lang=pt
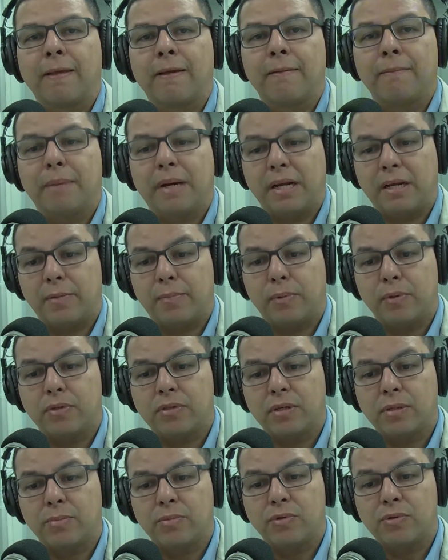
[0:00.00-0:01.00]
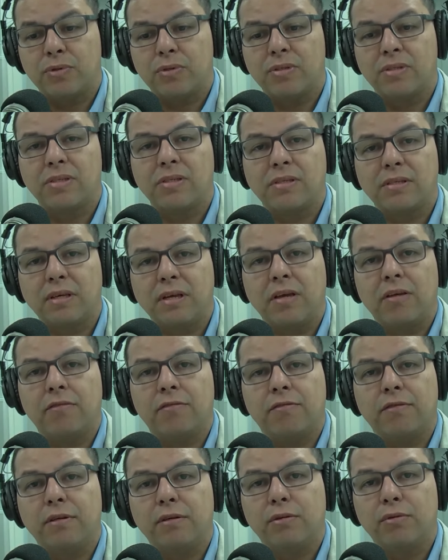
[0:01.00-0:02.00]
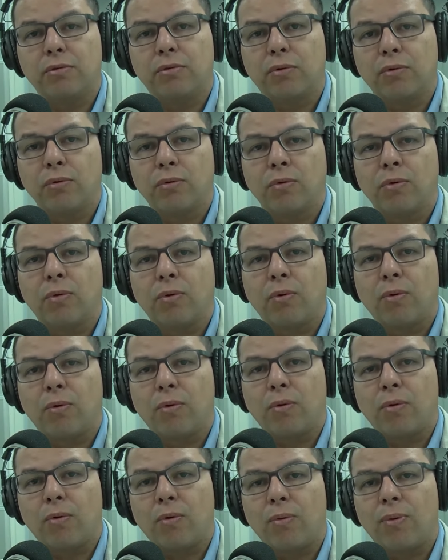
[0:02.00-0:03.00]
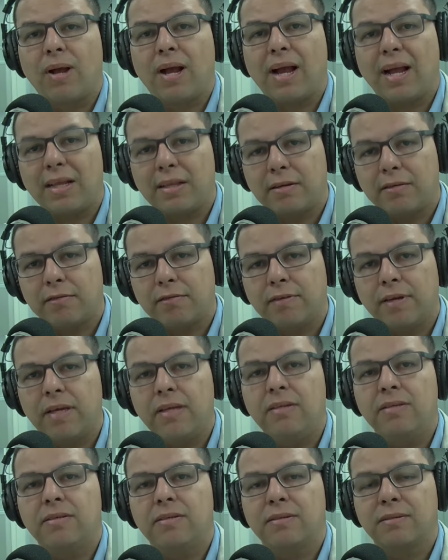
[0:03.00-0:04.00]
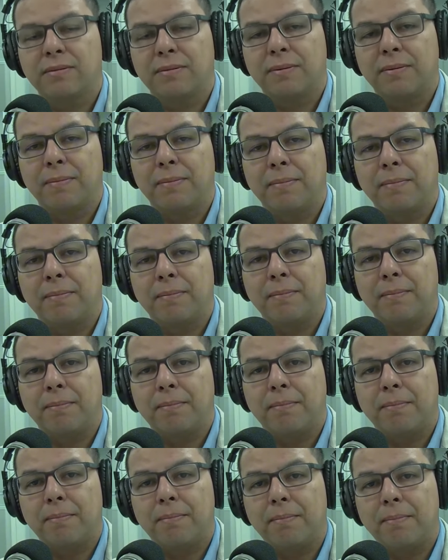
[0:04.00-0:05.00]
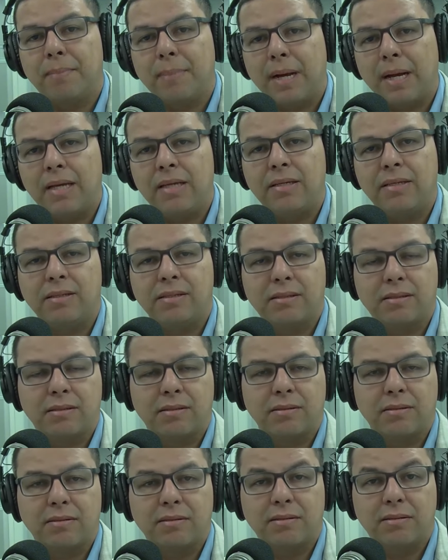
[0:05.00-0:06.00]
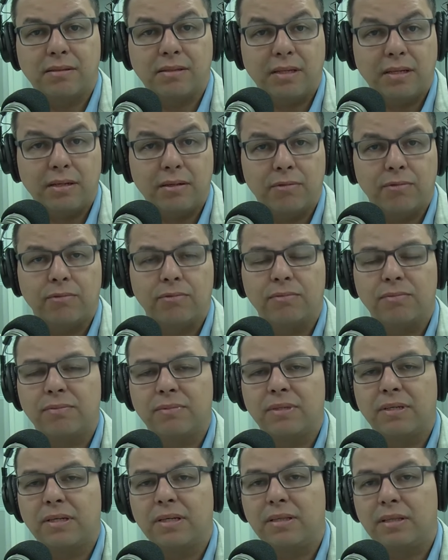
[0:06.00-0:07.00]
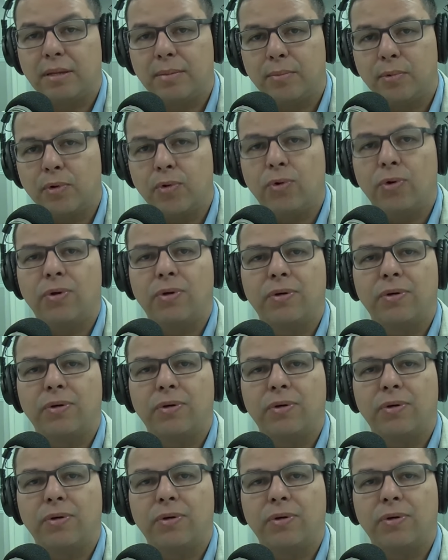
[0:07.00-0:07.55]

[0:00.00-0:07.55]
para que possamos servi-lo com cada vez mais zelo e temor.